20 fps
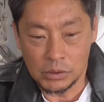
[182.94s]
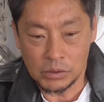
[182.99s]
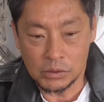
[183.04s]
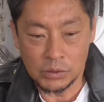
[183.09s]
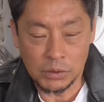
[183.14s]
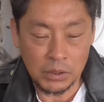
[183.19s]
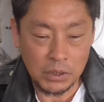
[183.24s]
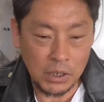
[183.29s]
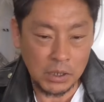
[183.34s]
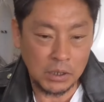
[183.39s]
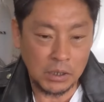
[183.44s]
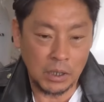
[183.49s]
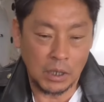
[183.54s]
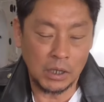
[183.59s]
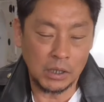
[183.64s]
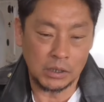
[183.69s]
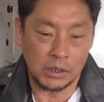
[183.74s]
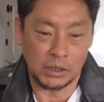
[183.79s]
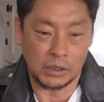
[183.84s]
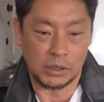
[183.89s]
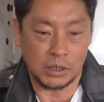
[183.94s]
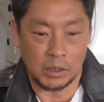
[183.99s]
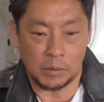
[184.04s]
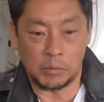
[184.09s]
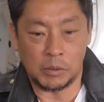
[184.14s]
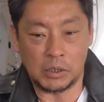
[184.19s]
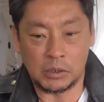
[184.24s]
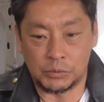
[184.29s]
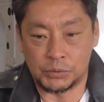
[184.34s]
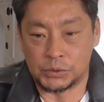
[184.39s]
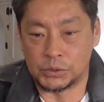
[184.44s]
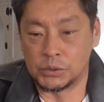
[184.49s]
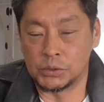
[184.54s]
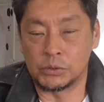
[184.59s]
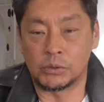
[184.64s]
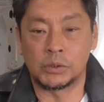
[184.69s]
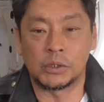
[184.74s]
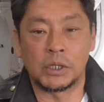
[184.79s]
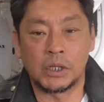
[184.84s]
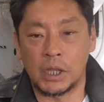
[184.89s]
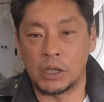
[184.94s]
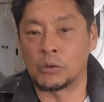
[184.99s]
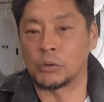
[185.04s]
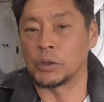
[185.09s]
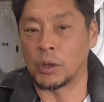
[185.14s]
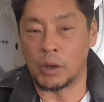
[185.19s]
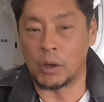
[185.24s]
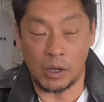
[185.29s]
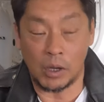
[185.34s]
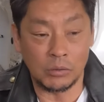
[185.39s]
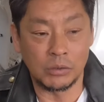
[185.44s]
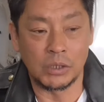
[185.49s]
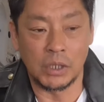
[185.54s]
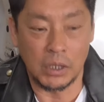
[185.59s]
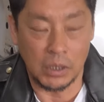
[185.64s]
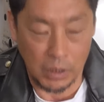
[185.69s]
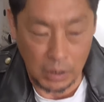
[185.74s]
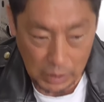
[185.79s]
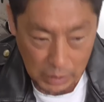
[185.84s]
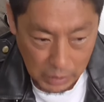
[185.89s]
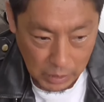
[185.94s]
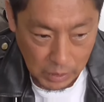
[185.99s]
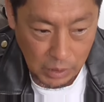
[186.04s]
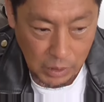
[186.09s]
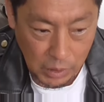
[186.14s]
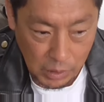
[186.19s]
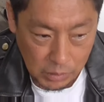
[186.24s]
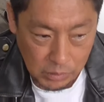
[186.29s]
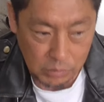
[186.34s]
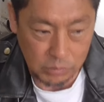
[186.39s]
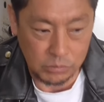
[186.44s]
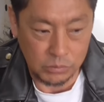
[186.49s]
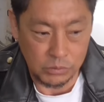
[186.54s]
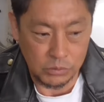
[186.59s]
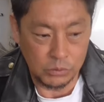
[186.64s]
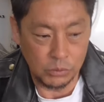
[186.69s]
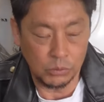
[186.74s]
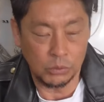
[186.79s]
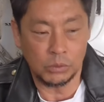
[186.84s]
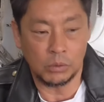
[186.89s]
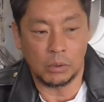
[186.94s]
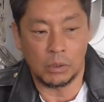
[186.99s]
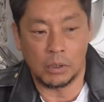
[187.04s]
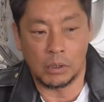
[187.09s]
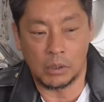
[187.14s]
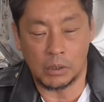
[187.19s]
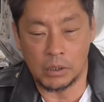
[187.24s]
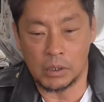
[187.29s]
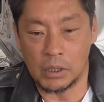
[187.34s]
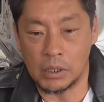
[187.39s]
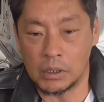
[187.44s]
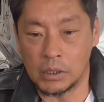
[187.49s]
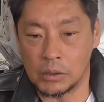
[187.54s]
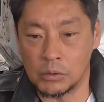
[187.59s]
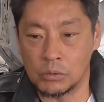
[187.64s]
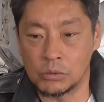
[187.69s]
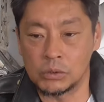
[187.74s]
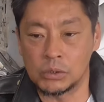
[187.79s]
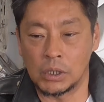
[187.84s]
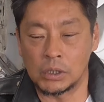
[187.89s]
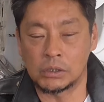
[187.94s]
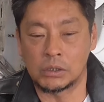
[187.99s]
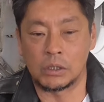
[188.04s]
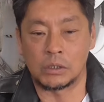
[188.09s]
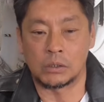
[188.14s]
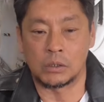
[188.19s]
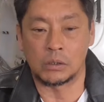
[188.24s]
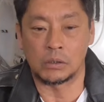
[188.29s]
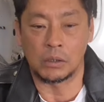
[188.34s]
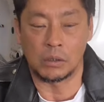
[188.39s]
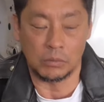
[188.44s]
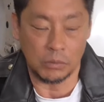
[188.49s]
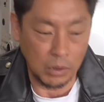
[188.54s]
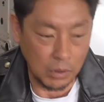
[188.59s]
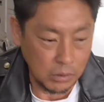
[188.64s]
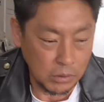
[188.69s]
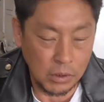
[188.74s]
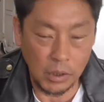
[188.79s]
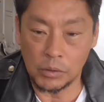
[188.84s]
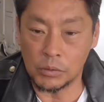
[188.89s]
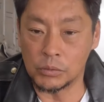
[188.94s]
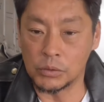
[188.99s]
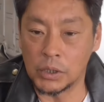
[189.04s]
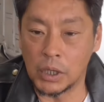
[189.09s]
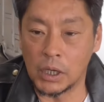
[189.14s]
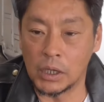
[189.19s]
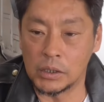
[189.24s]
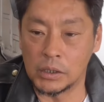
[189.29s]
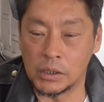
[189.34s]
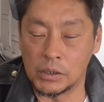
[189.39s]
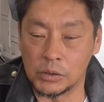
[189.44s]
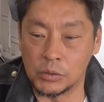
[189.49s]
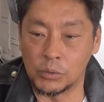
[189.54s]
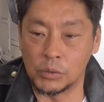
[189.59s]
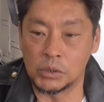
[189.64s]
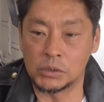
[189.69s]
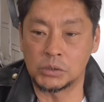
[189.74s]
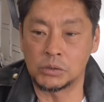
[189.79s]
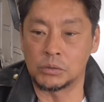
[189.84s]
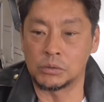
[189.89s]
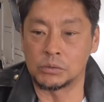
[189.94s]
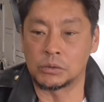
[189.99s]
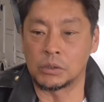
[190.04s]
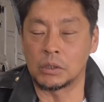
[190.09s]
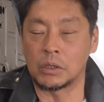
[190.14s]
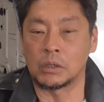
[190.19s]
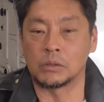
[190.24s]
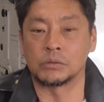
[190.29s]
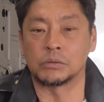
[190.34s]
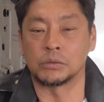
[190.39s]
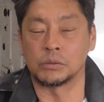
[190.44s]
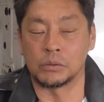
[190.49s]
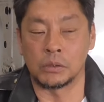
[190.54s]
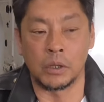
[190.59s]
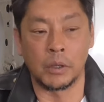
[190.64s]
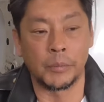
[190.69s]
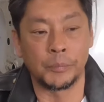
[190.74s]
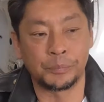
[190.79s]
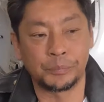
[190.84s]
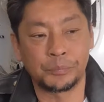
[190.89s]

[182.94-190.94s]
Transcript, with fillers: れで連れてって帰ってきたらまあ普通にこうやってテコテコ歩いてたからちょっとあれだな良くなってったんだろうなんだろうななんて親父と言ってたんですよね。